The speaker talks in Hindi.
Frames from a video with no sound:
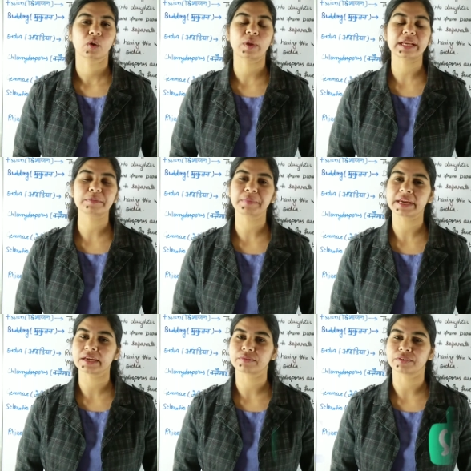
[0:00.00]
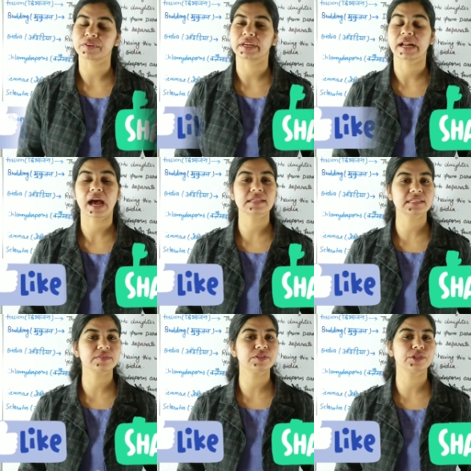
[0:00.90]
वेलकम बैक एवरीवन
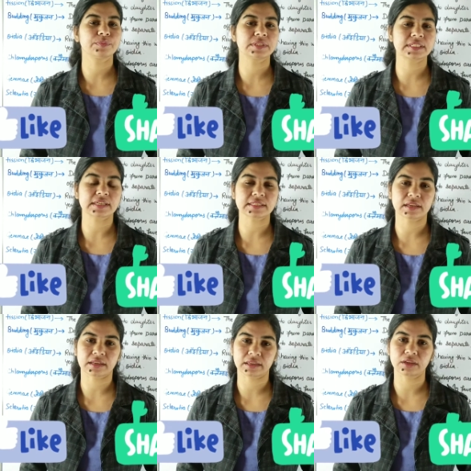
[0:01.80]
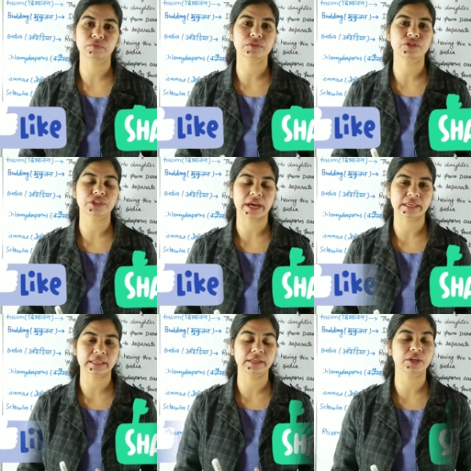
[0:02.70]
आज की वीडियो में डिस्कस करेंगे
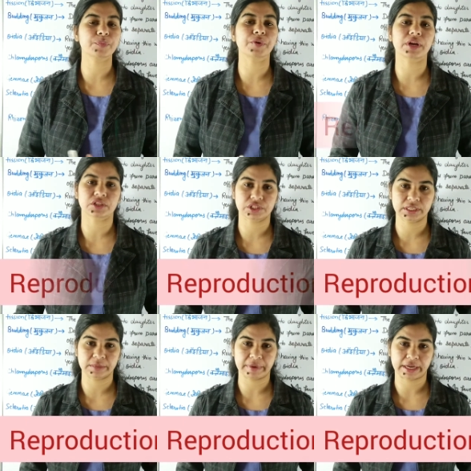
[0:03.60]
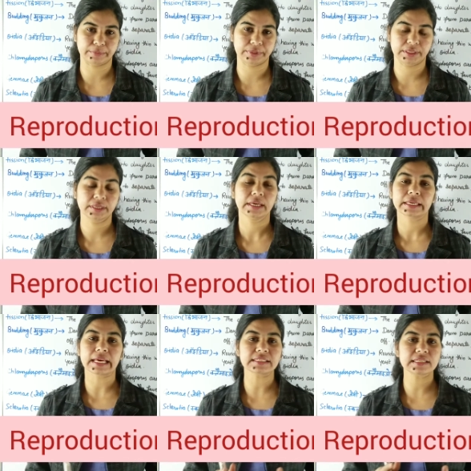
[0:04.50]
फंजाई की रिप्रोडक्शन के बारे में
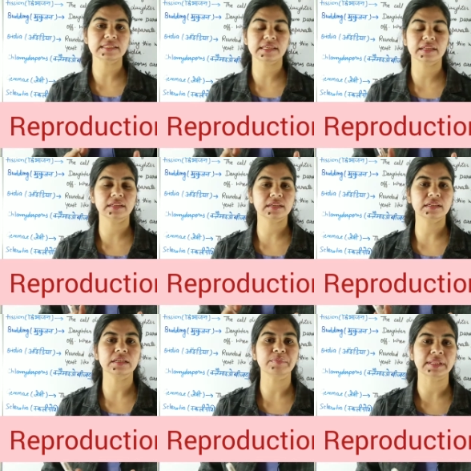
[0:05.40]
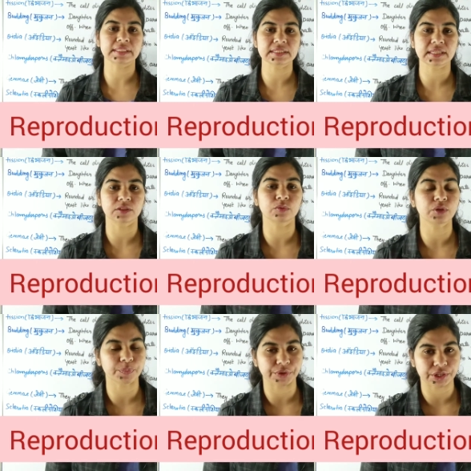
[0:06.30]
कैसे इसके अंदर किन किन मेथड्स के थ्रू
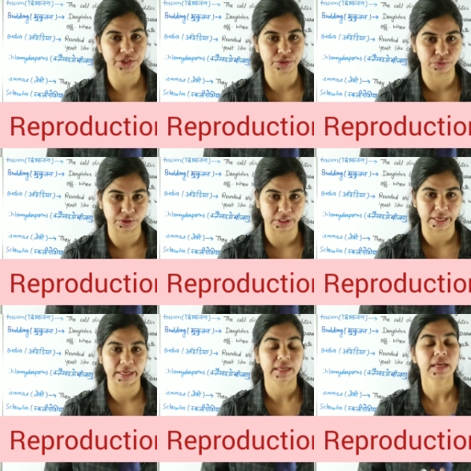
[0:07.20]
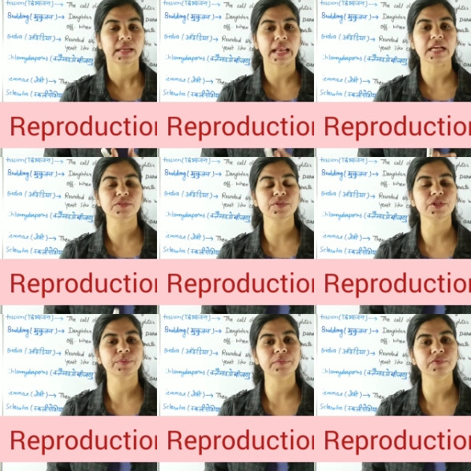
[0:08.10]
रिप्रोडक्शन होती है लास्ट
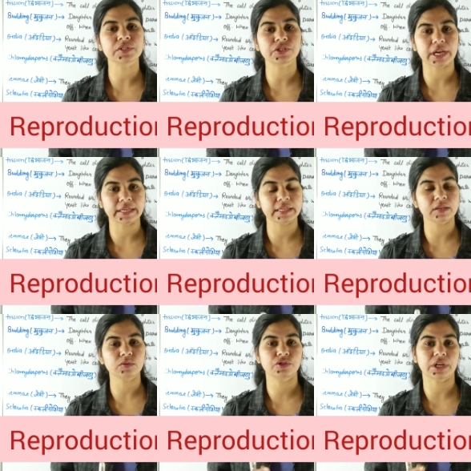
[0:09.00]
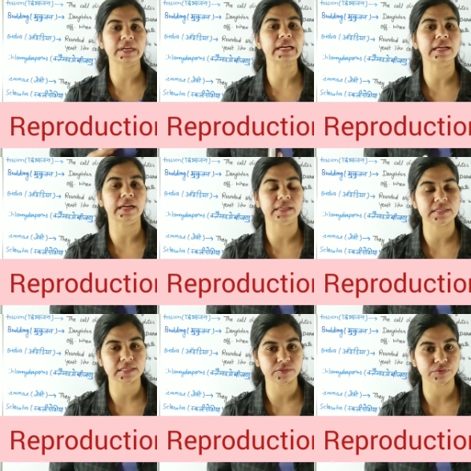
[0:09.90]
वीडियो में फंजाई के कुछ जनरल
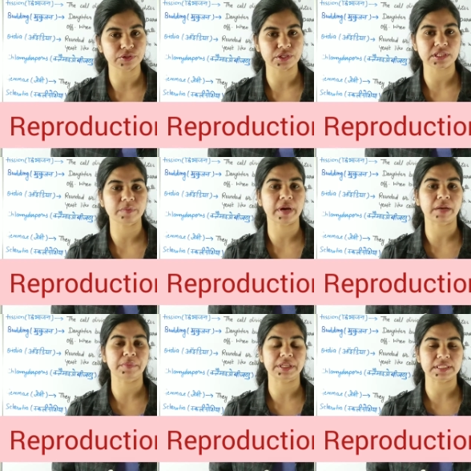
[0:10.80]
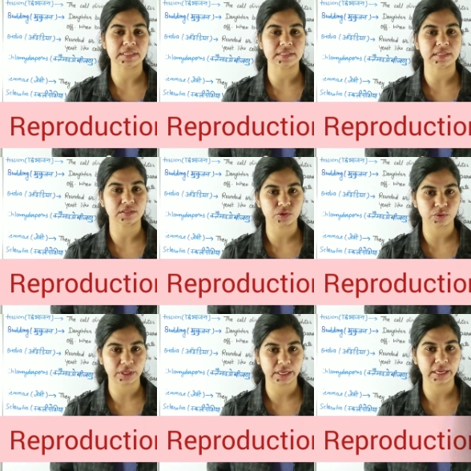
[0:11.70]
करेक्टरिस्टिक फीचर्स के बारे में डिस्कस कर
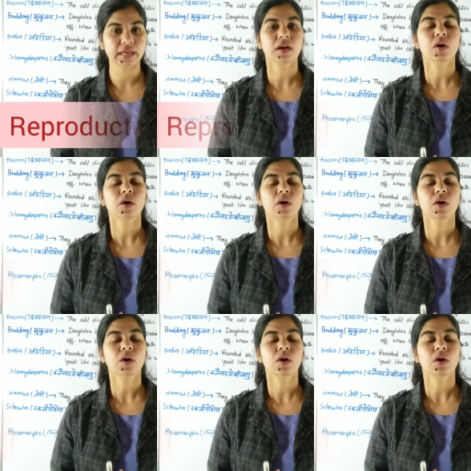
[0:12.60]
चुके हैं